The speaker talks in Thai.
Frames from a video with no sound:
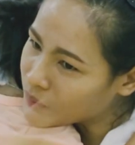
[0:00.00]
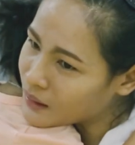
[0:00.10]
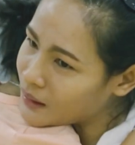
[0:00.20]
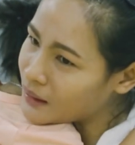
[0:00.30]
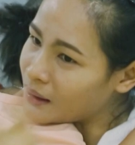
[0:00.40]

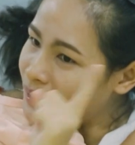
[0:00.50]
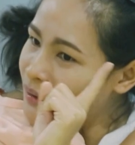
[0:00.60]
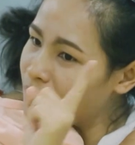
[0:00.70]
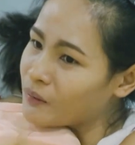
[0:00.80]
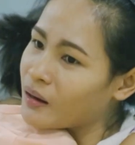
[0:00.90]
นี่แหละนะ
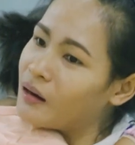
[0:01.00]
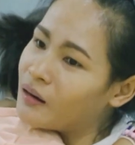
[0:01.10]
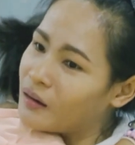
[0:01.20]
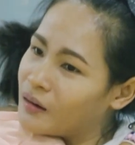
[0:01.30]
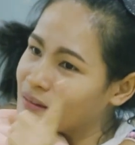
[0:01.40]
ครับ
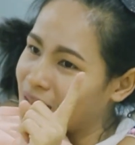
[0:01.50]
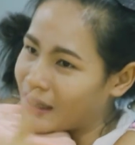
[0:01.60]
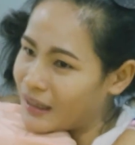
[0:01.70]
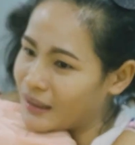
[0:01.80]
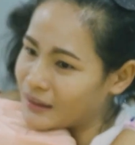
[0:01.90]

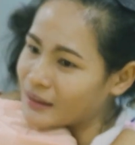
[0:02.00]
เบื้องต้น